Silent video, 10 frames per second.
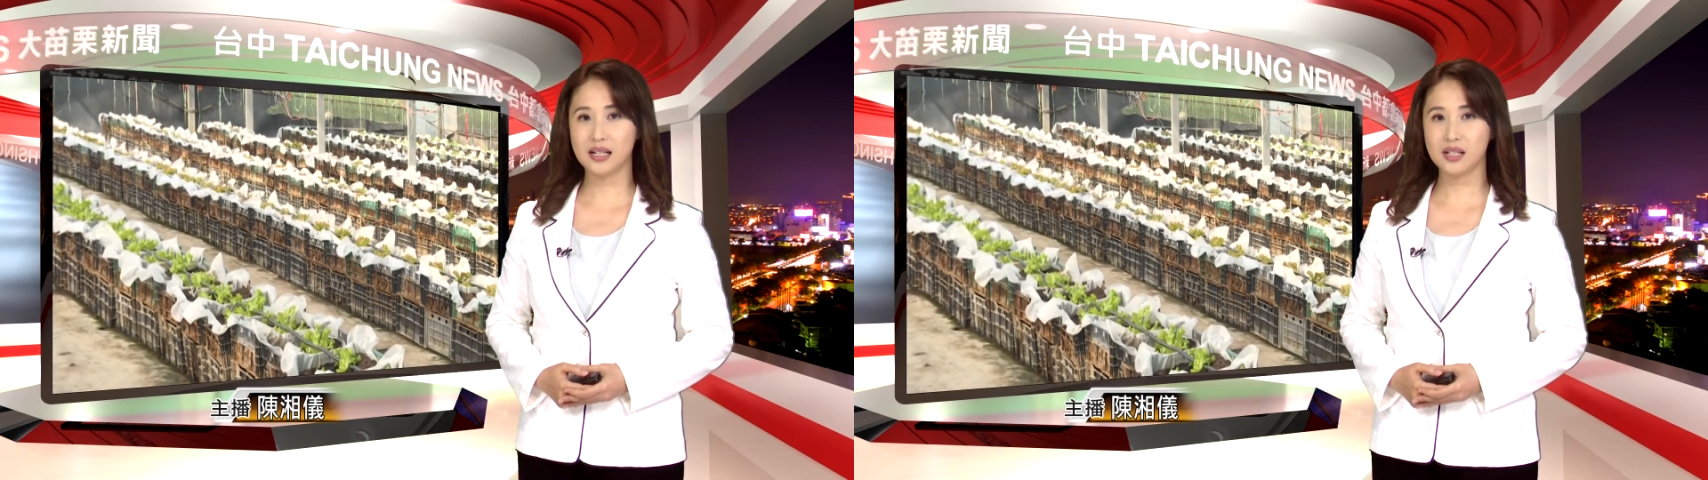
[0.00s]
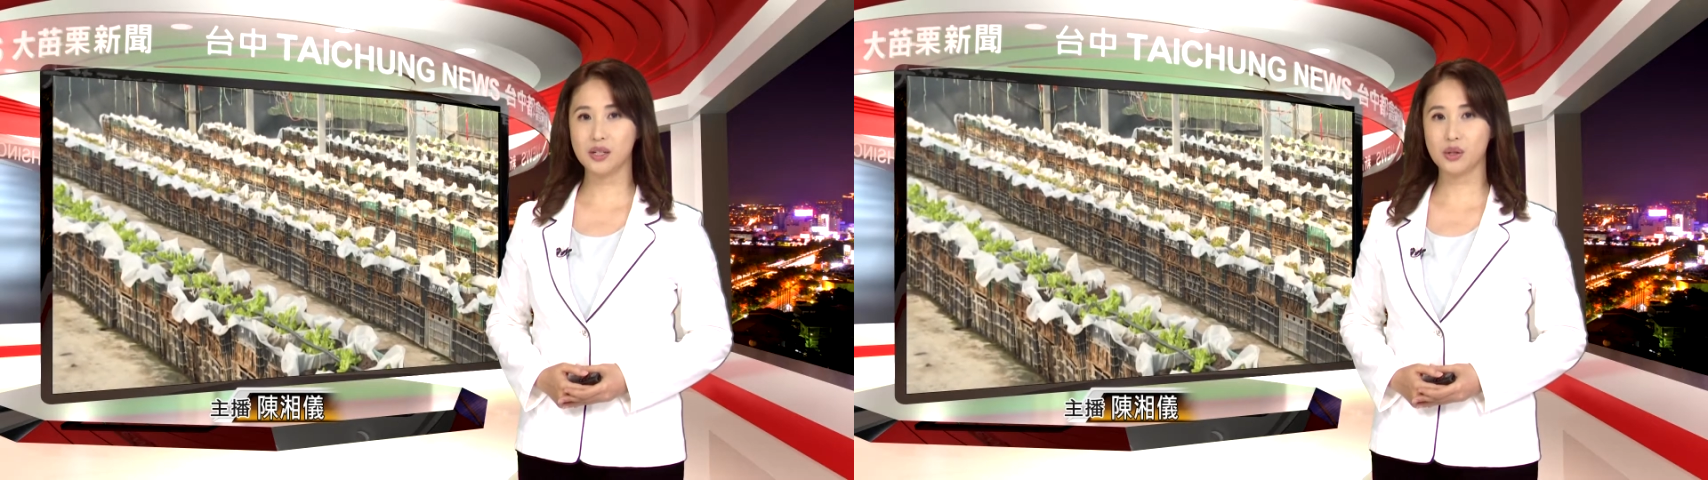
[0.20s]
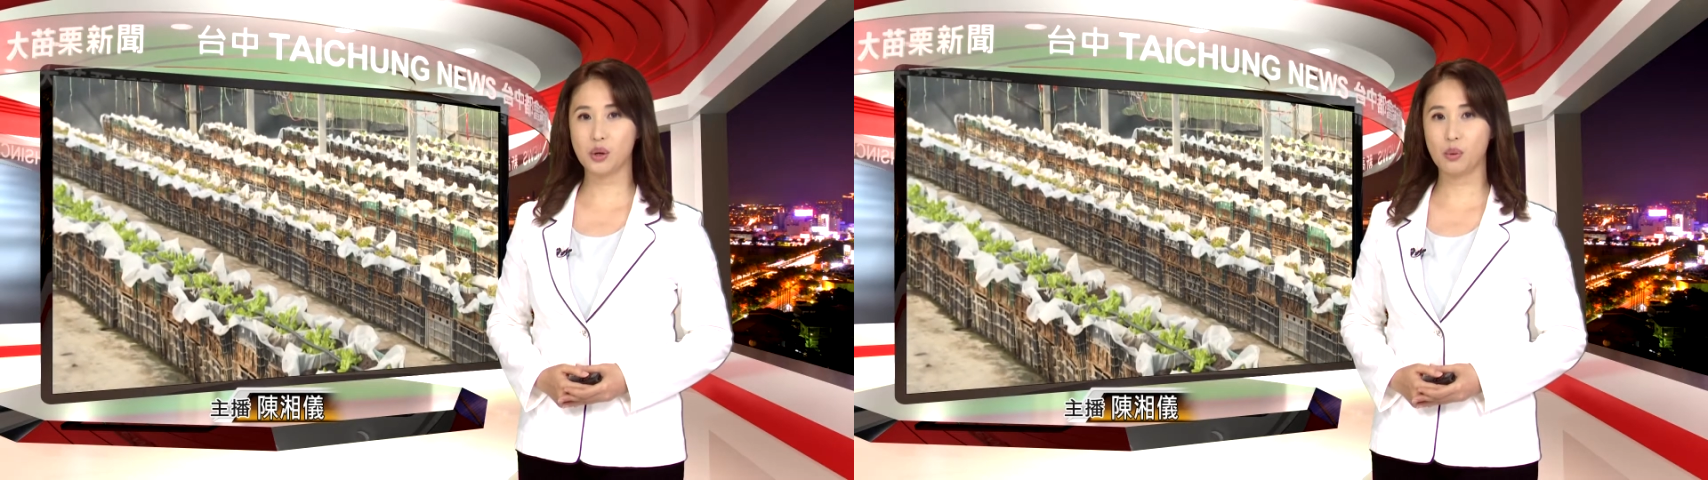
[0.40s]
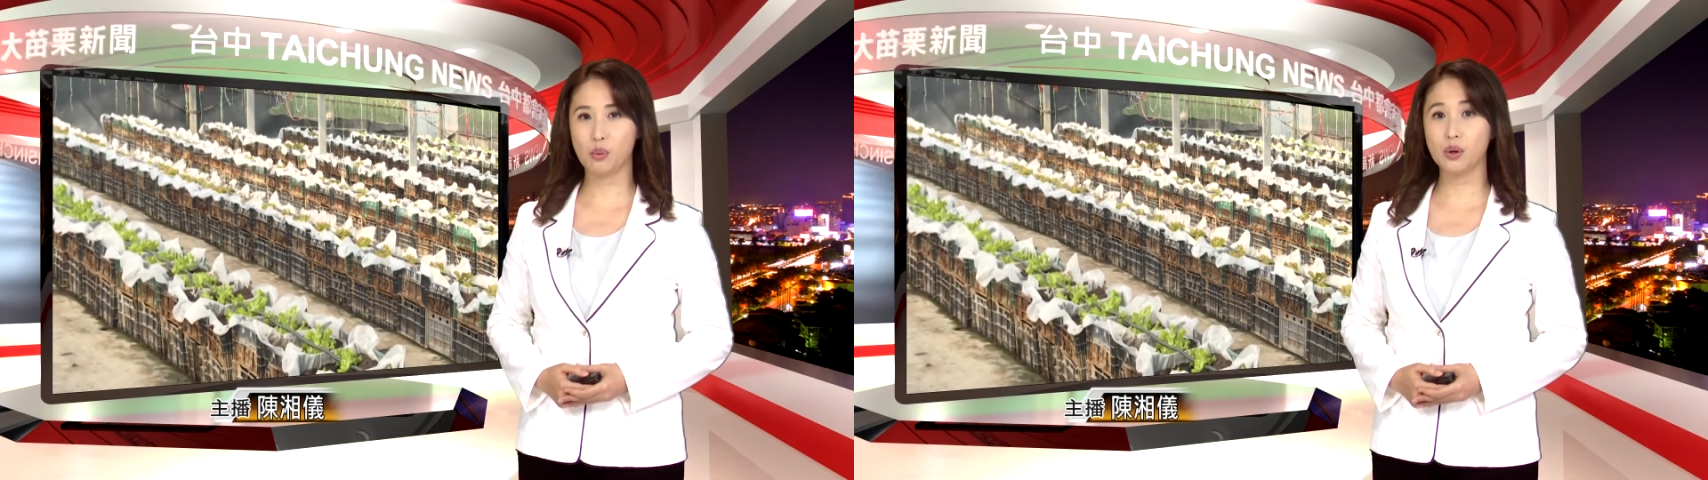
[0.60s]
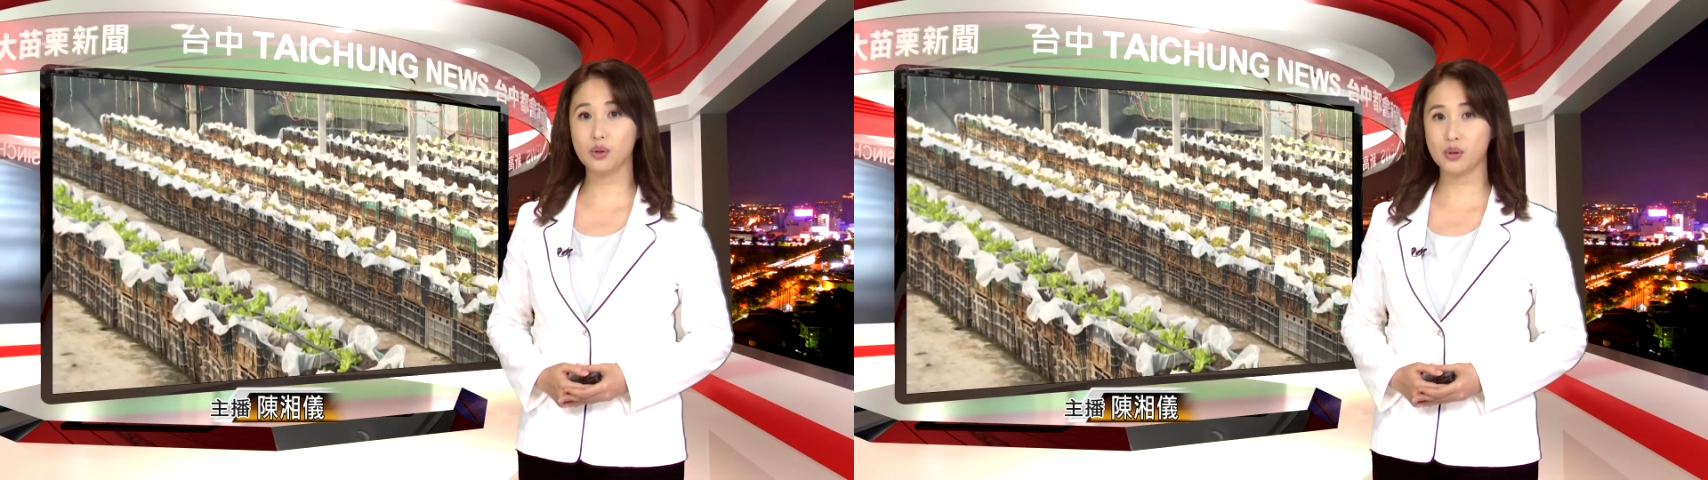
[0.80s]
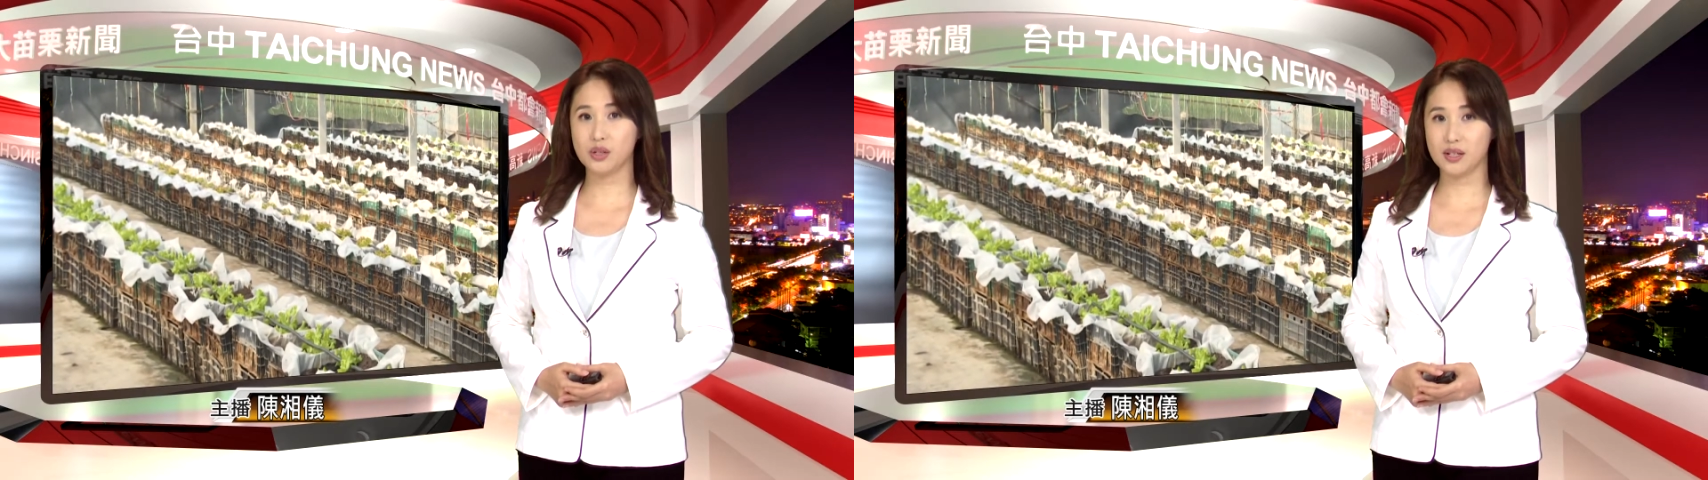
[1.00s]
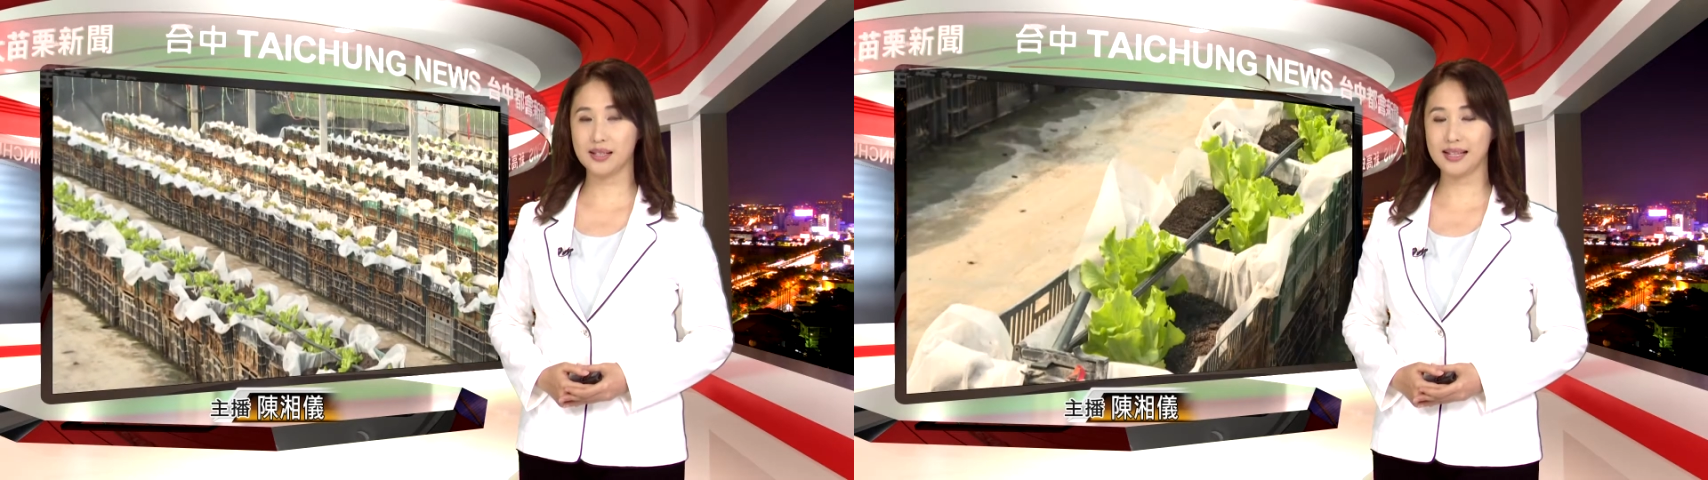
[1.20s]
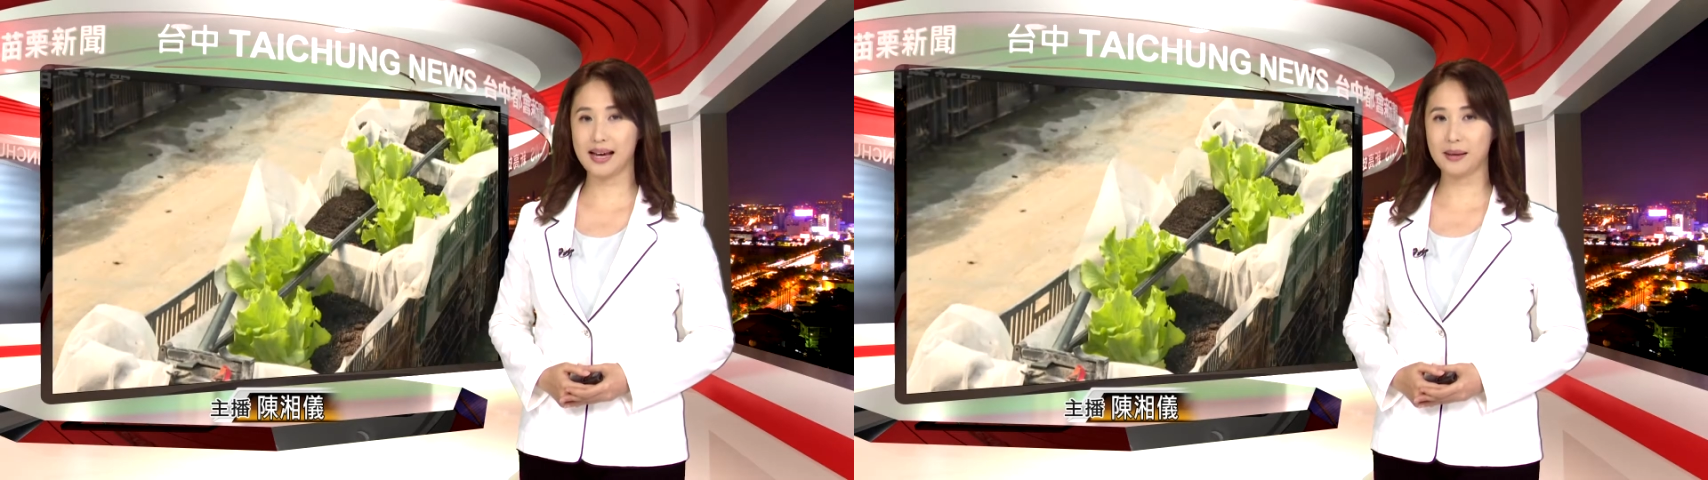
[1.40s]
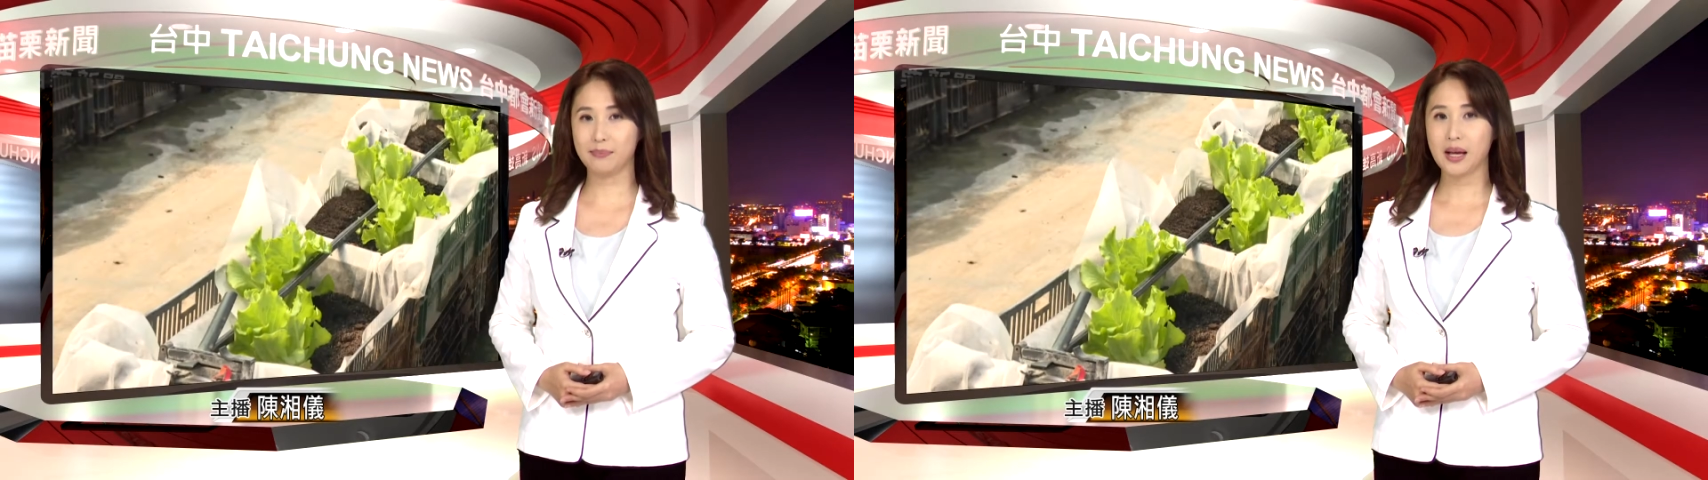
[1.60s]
试种莴苣生菜，